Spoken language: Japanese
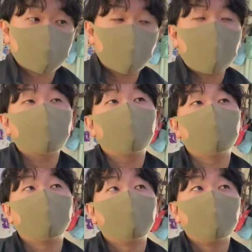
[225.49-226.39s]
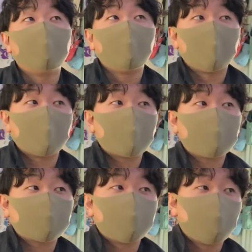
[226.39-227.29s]
で、ご飯のあげ
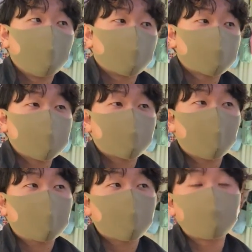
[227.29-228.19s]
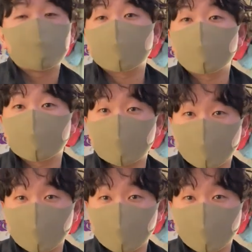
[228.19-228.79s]
方も最初は多分人工飼